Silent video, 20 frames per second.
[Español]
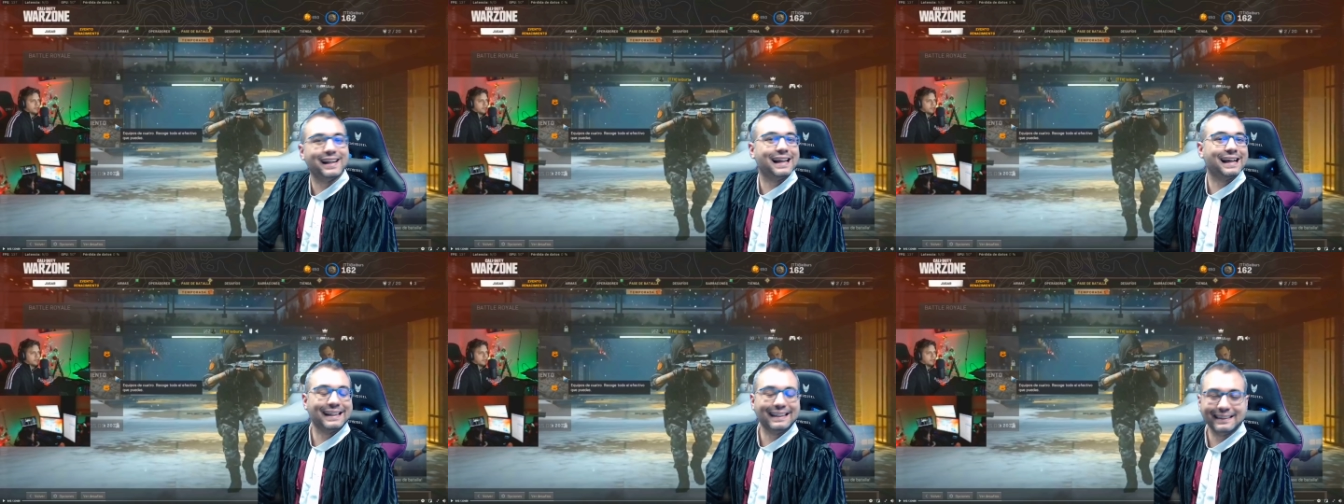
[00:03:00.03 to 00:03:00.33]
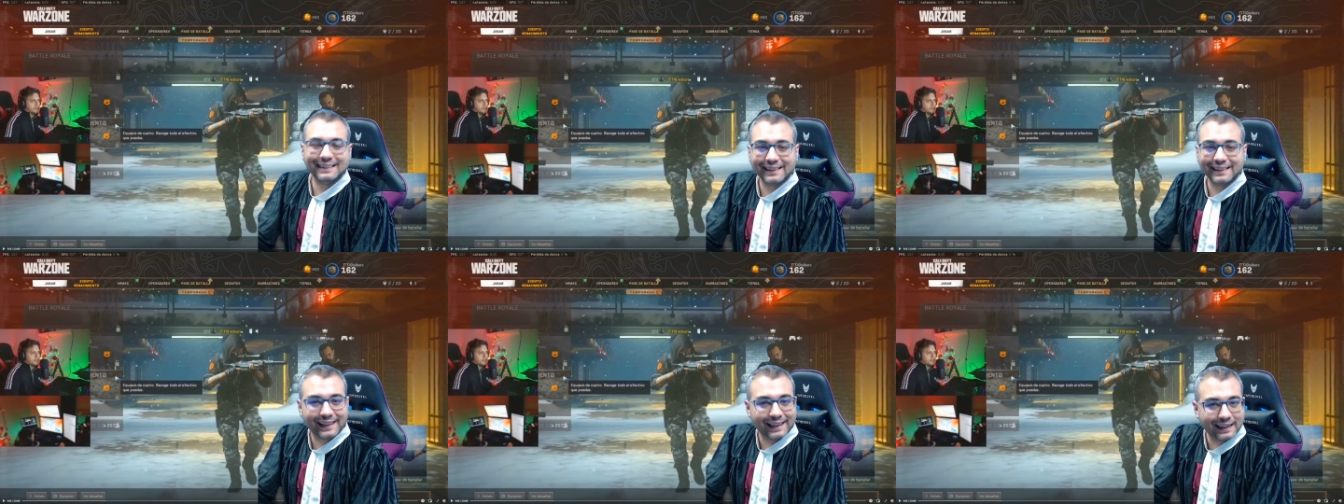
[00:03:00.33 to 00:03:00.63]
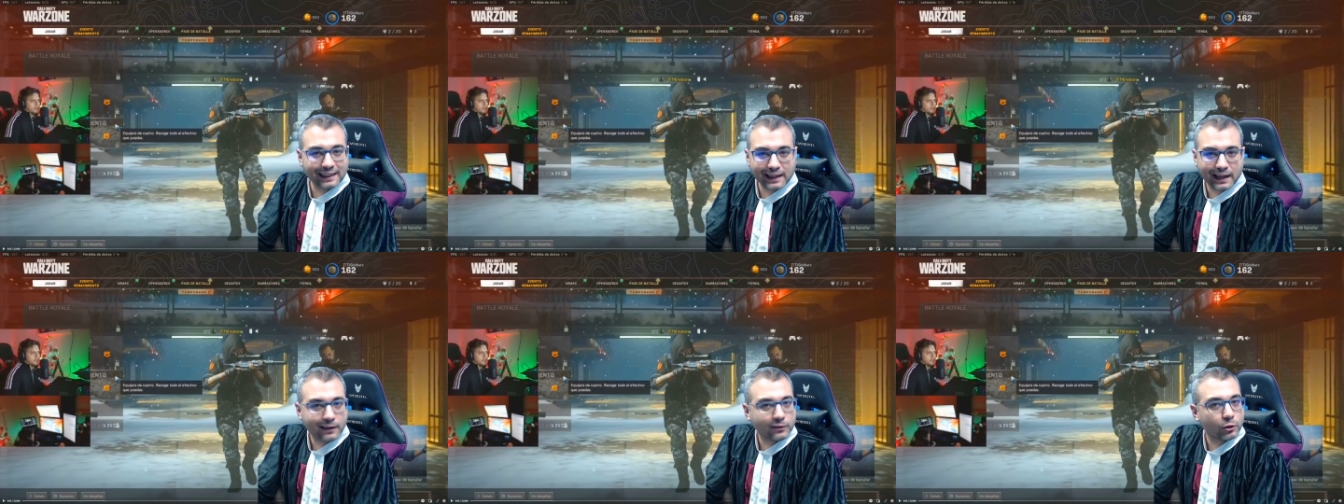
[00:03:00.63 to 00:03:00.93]
gente que
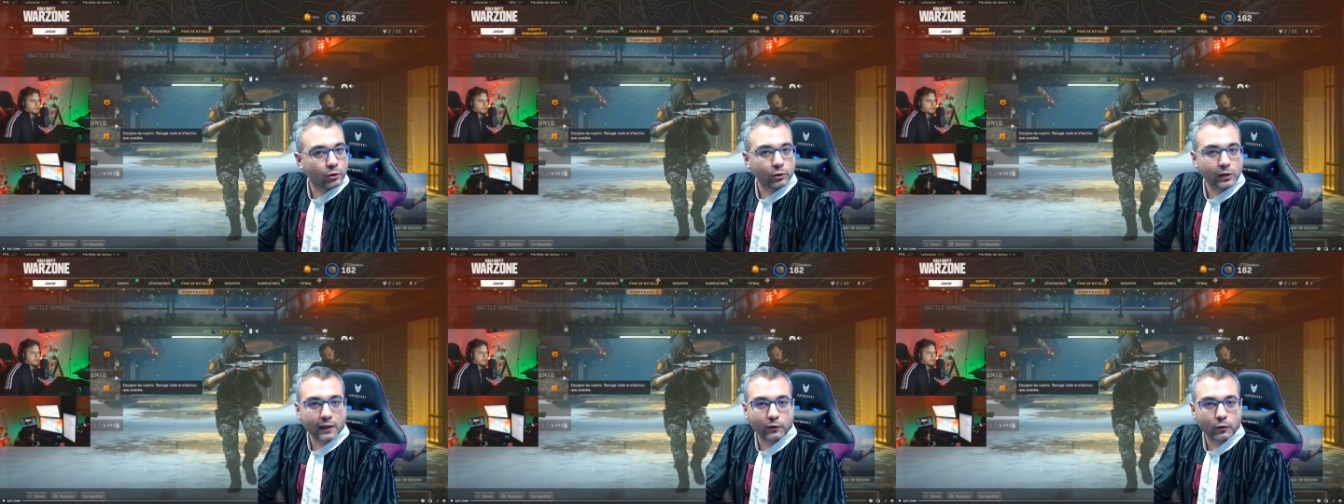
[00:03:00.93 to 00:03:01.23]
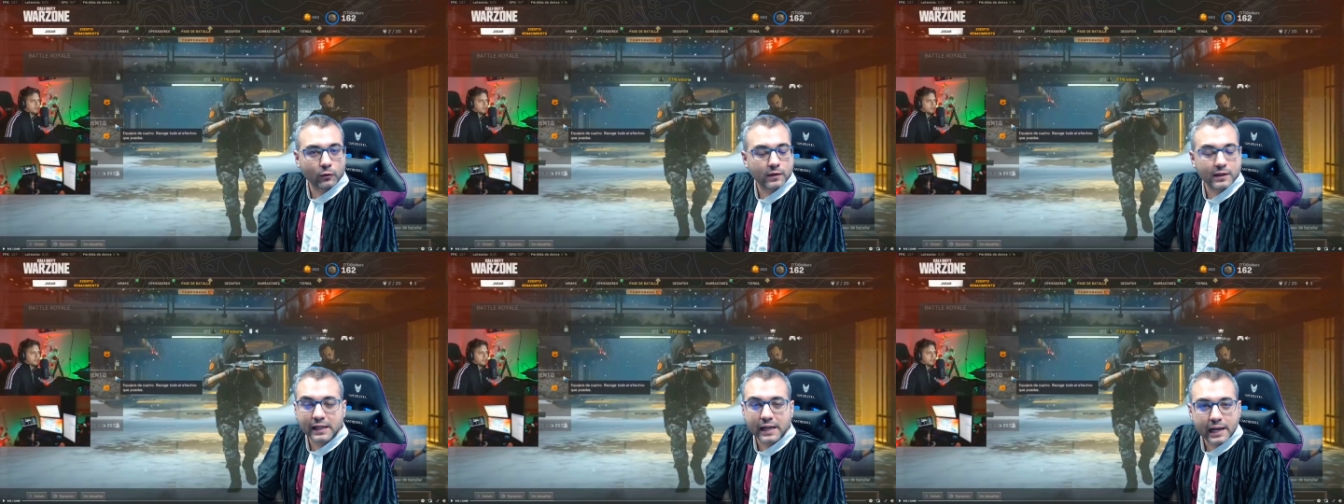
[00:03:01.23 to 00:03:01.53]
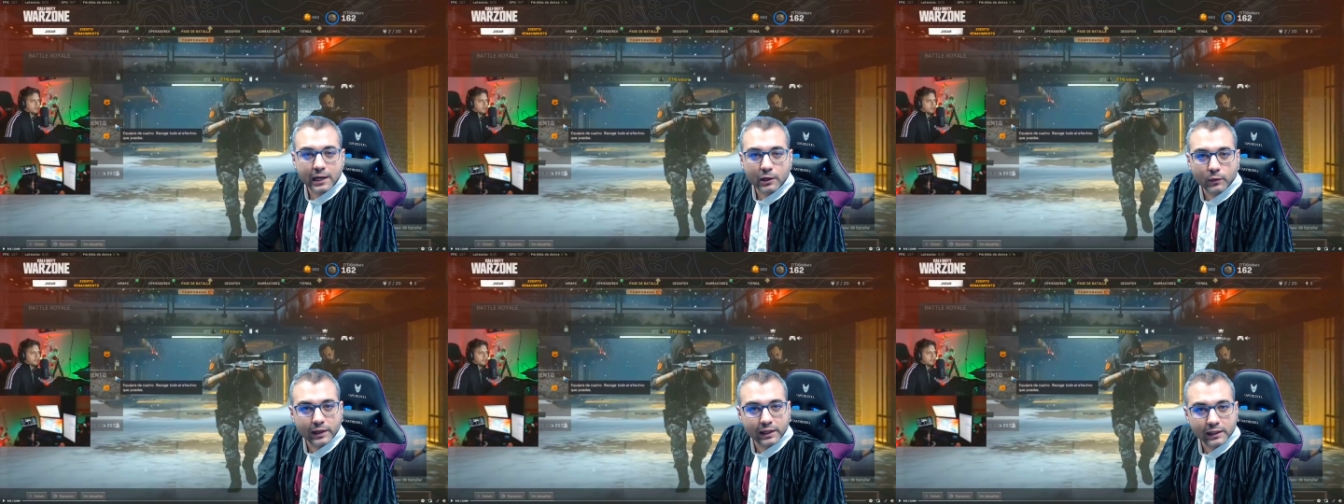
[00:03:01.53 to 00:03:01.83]
le ha donado
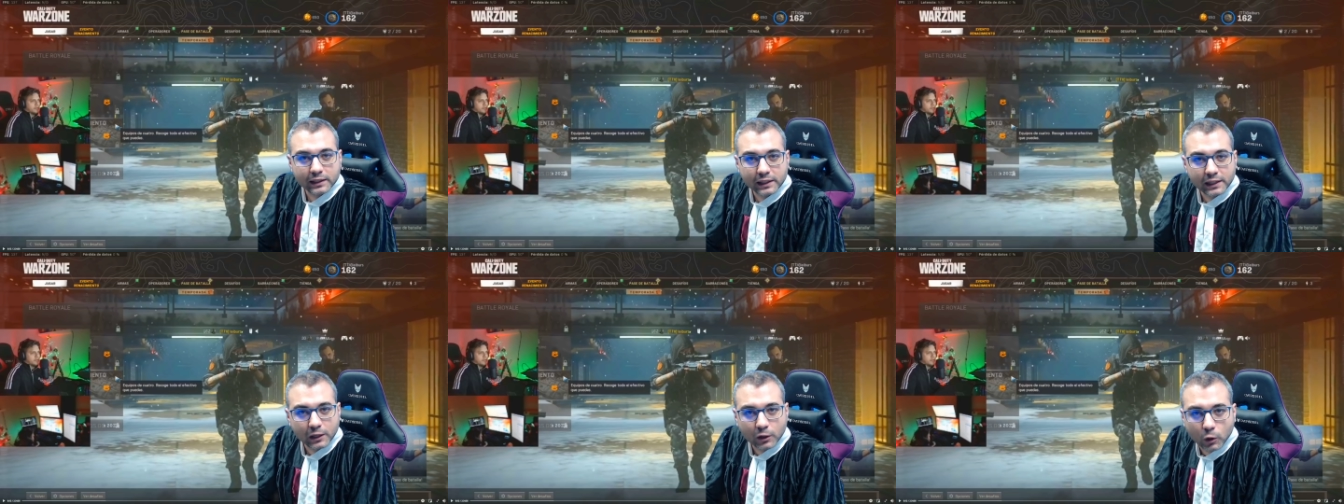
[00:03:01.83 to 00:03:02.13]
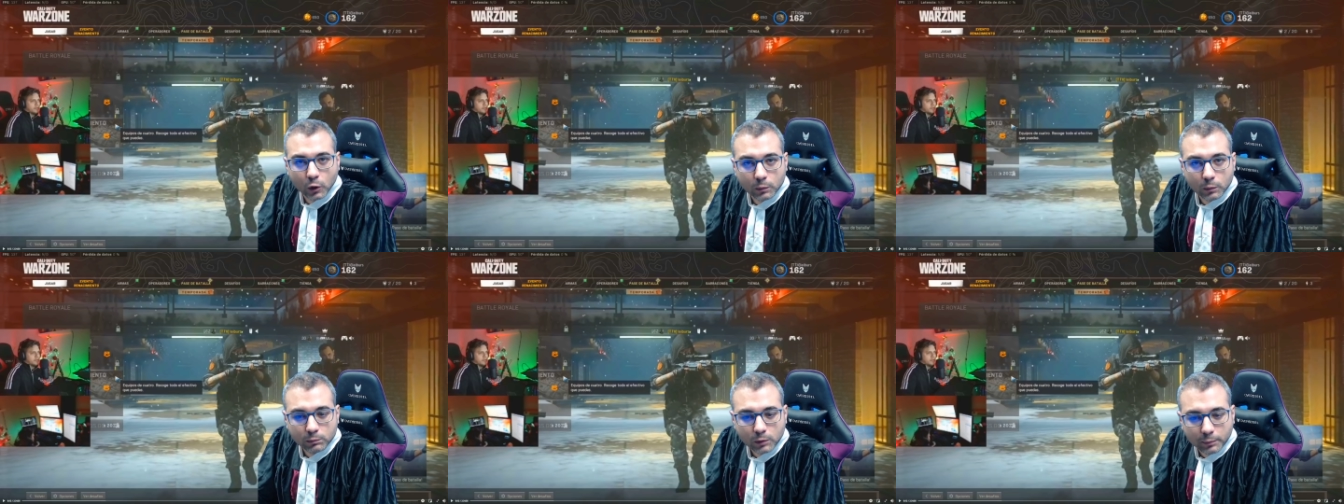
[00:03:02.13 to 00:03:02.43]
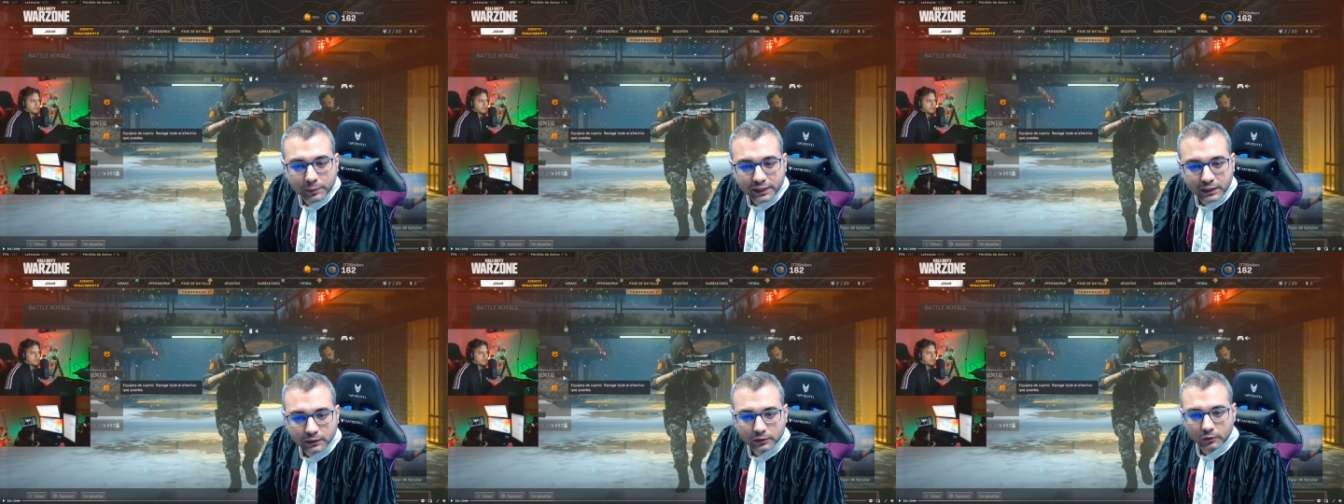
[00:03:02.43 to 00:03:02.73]
dinero en ningún
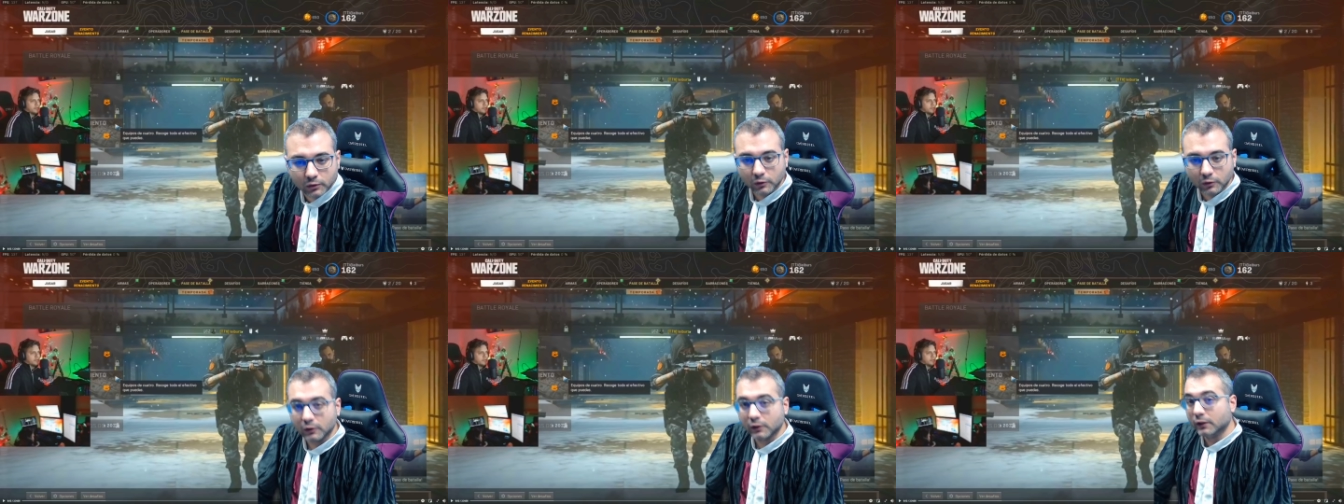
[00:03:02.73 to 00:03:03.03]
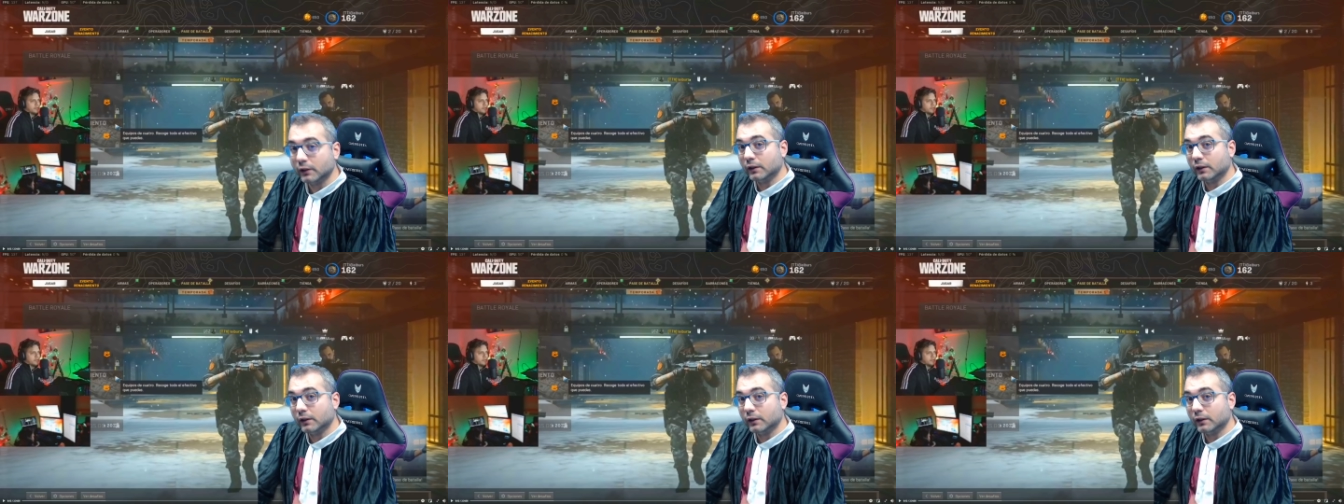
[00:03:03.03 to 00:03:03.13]
momento.